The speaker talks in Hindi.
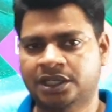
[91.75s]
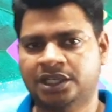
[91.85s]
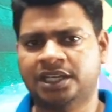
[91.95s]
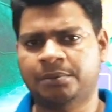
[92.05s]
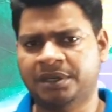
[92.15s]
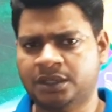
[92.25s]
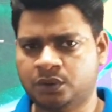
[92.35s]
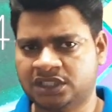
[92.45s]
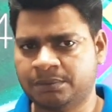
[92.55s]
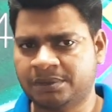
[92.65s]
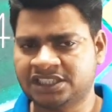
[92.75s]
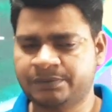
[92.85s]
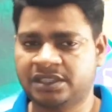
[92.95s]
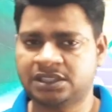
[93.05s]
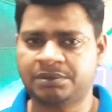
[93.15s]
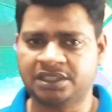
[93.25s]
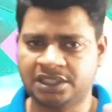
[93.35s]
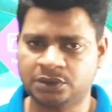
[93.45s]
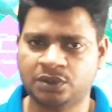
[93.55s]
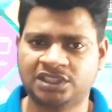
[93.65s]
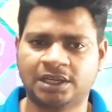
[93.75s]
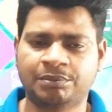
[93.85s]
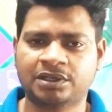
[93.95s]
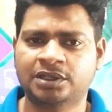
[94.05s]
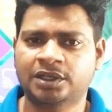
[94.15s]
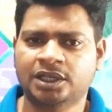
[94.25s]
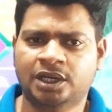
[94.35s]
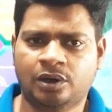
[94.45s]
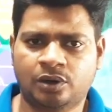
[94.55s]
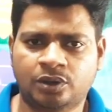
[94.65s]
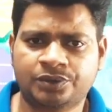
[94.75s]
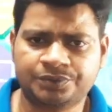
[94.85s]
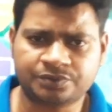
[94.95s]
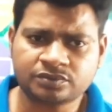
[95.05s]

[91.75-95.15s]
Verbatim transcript: ठीक है मेरे खुद के पाँच मार्क्स यहाँ पर इंक्रीज हुए थे यहाँ पर और